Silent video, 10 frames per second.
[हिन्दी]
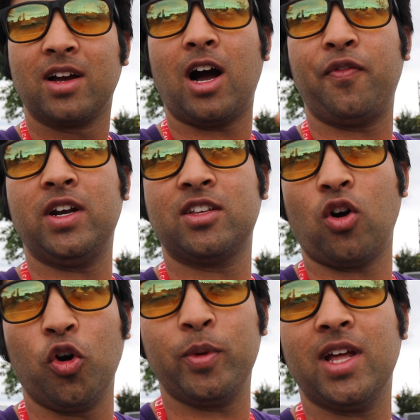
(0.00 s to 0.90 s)
काफ़ी
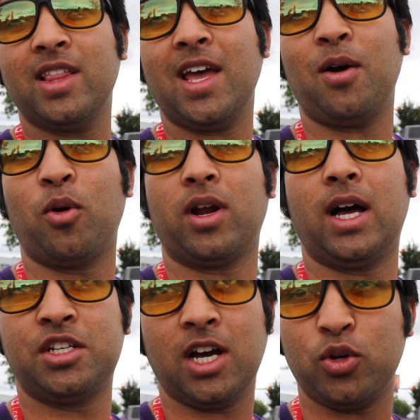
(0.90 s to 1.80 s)
डिस्काउंट भी देता है और
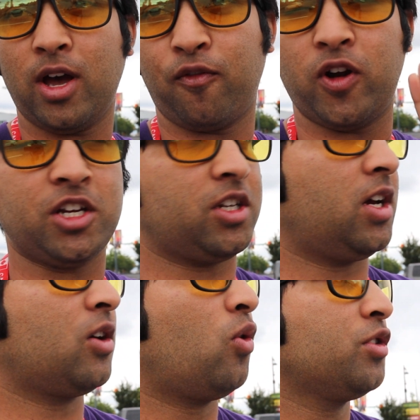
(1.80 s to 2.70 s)
अच्छा जो है फ्रेश
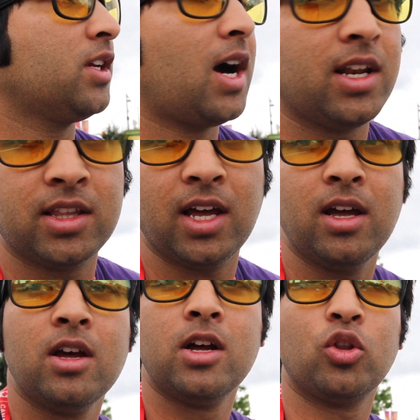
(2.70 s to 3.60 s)
गोश्त निकाल देता
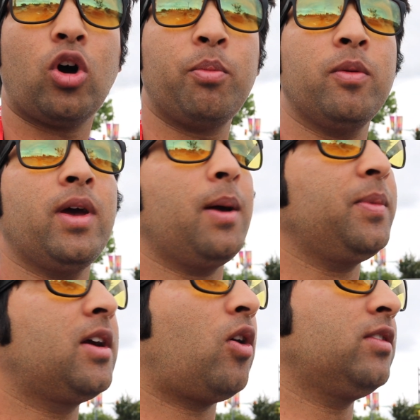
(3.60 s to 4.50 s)
है तो अभी मैं
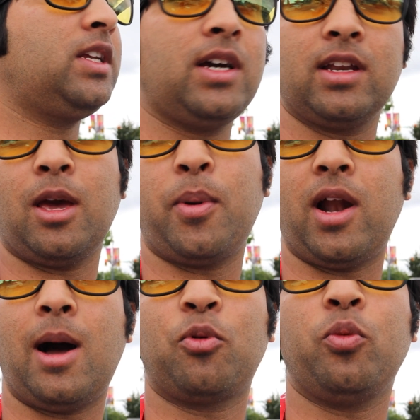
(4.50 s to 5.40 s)
अपनी ग्रॉसरी करके
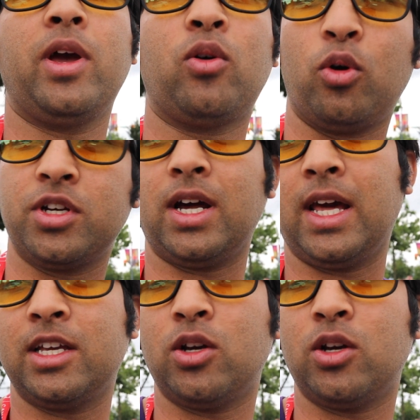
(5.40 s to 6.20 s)
फिर आपको मैं एक और जगह लेके